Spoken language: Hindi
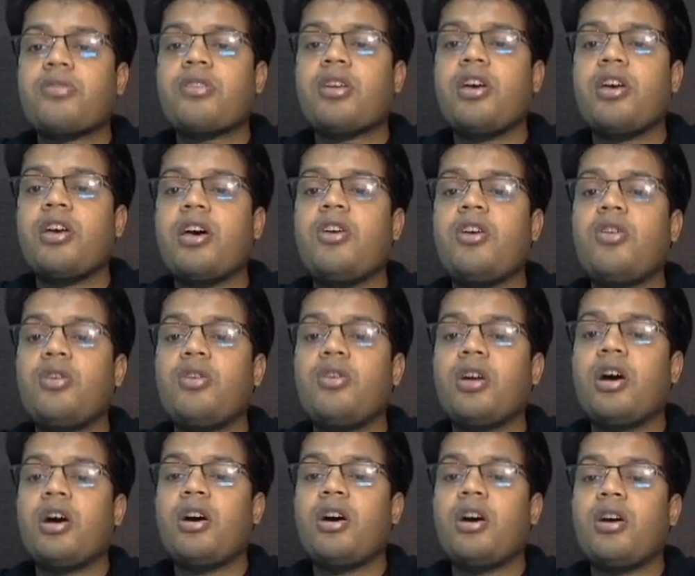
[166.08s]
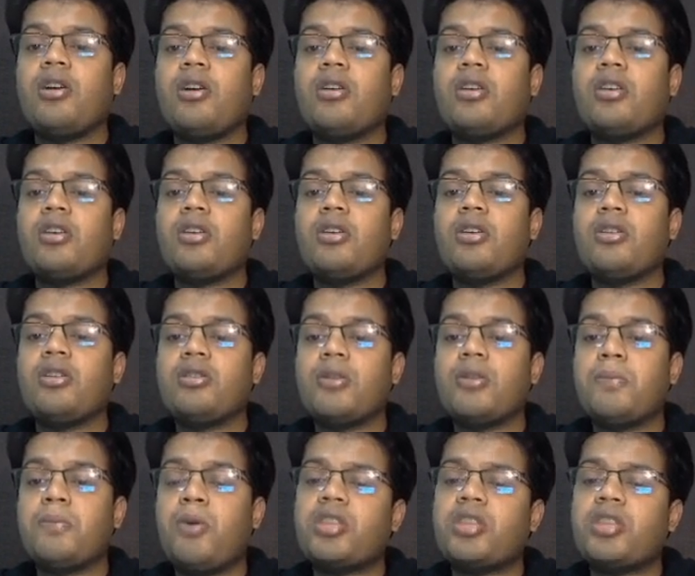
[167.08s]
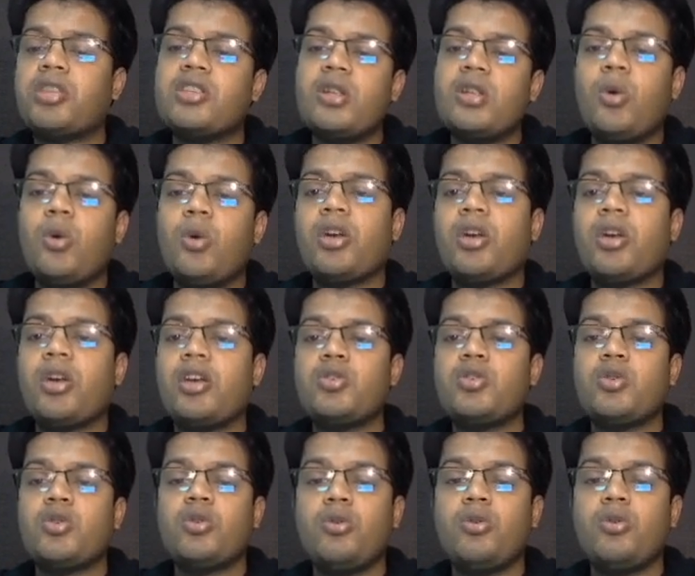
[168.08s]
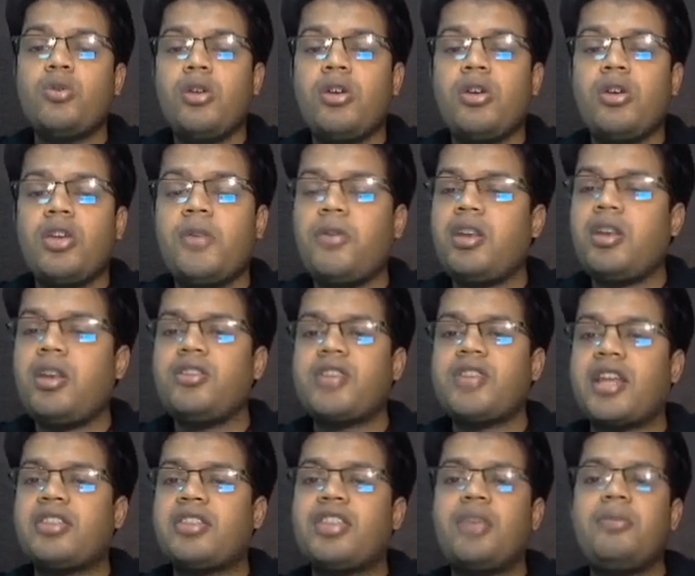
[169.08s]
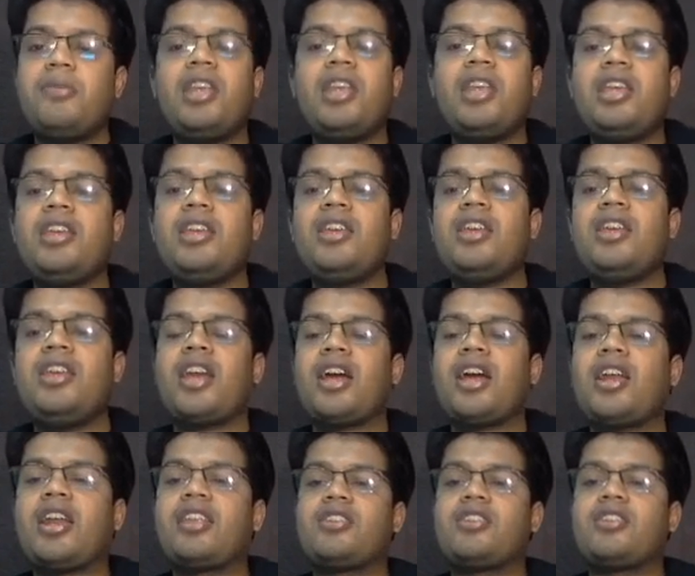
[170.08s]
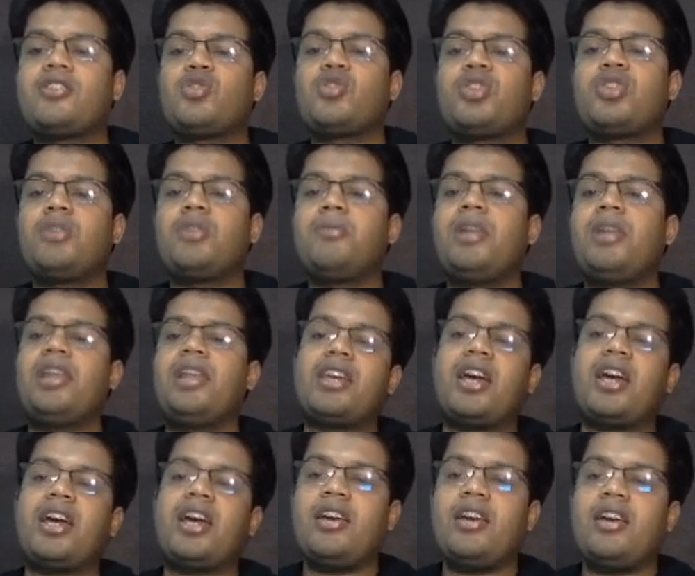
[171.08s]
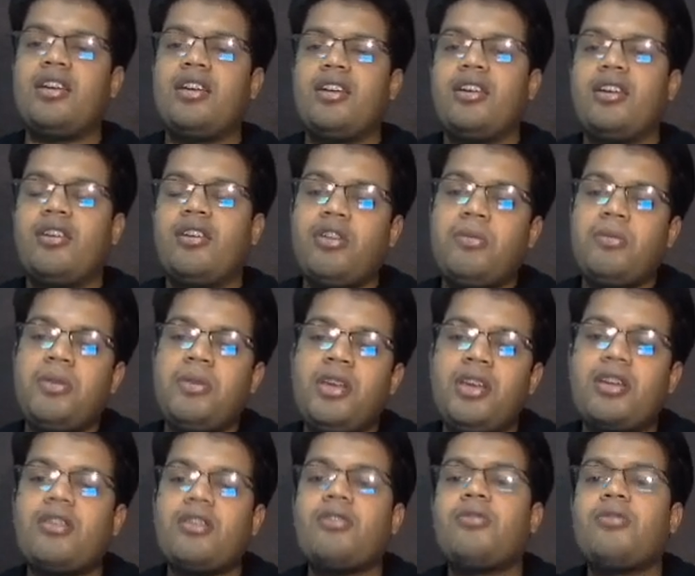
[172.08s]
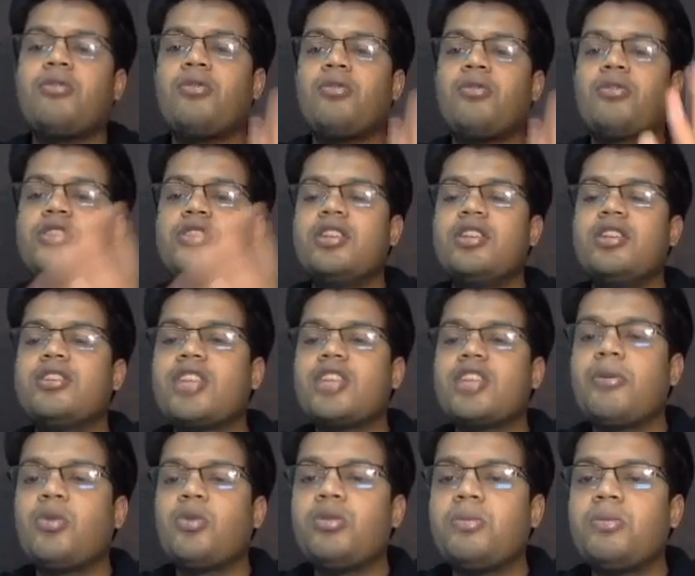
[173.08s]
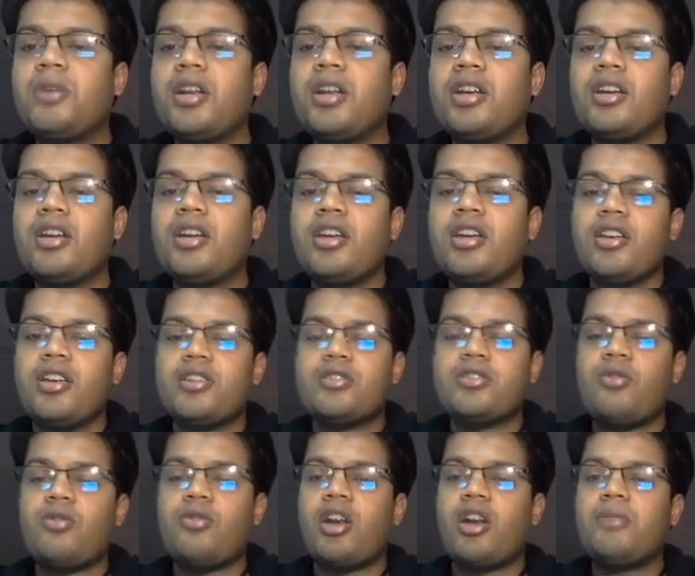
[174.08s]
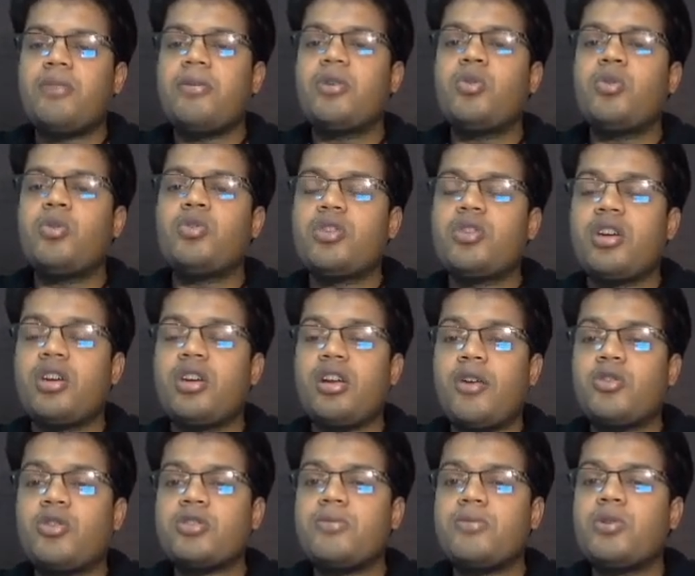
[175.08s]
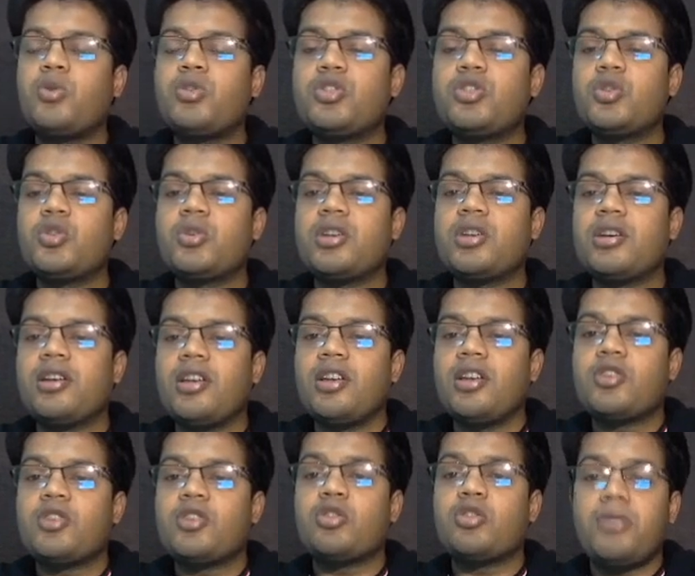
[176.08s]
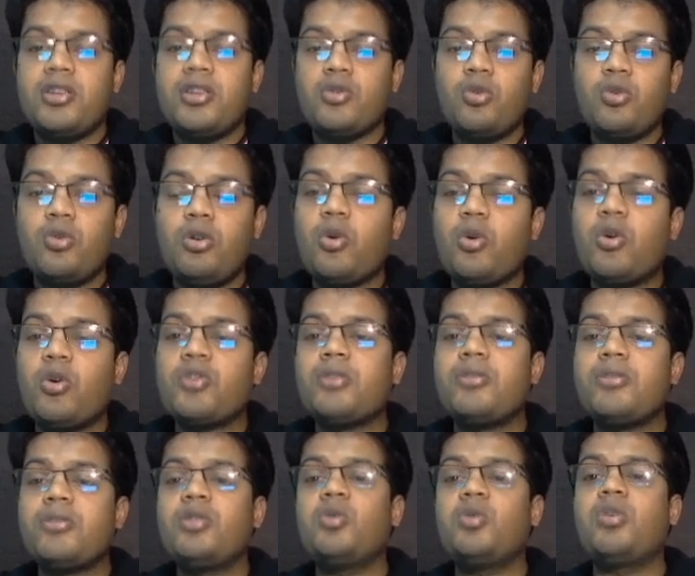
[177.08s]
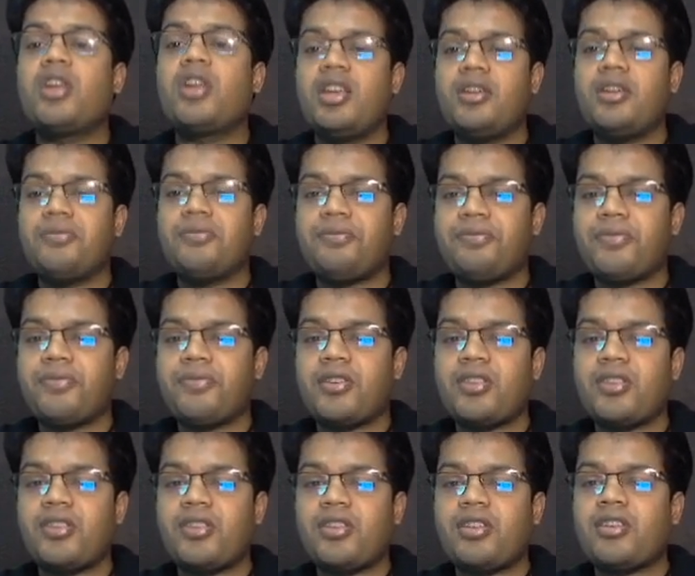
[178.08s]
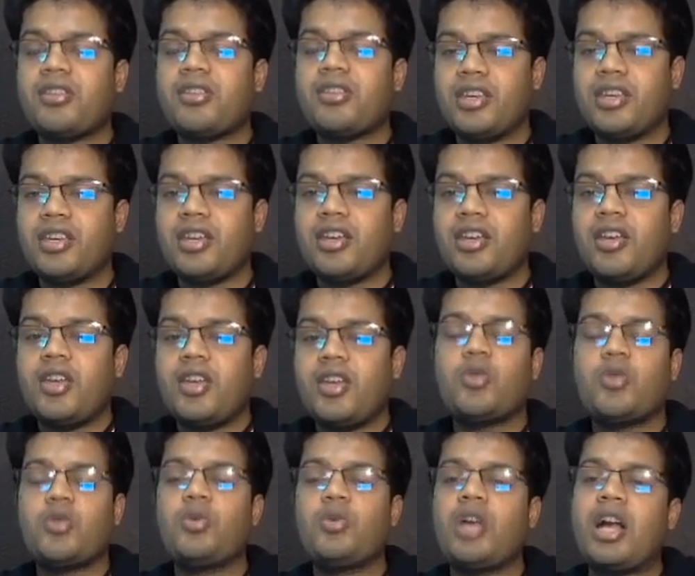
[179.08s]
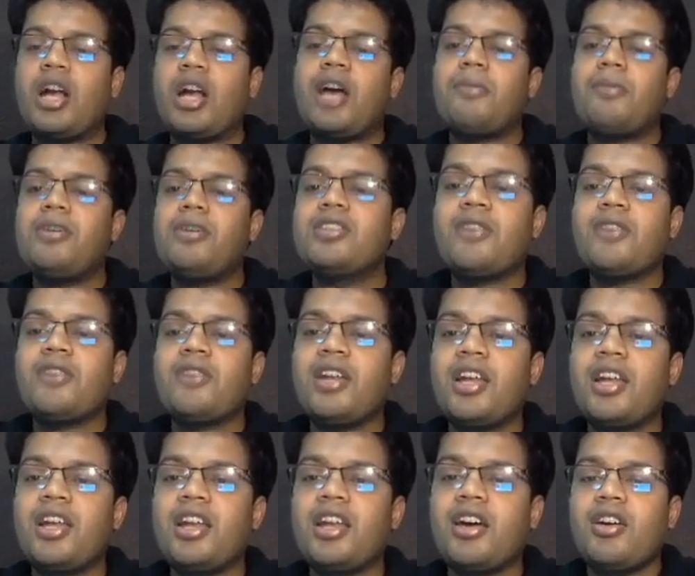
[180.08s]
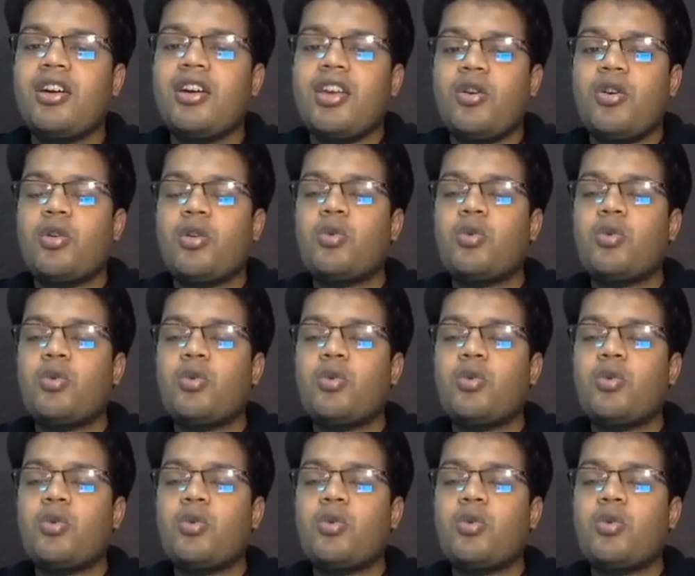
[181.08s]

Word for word: आ, और आ, बहुत ऐसे लोग हैं जो इवन जानते भी नहीं कि ये नागरिकता संशोधन बिल क्या है फिर भी उस हिंसा में कूद पड़े इस वॉलेंट में कूद चुके रायोट्स में कूद चुके हैं सो प्लीज़ उन लोगों से भी दूर रहिए ठीक है क्योंकि उनका काम है हिंसा फैलाना और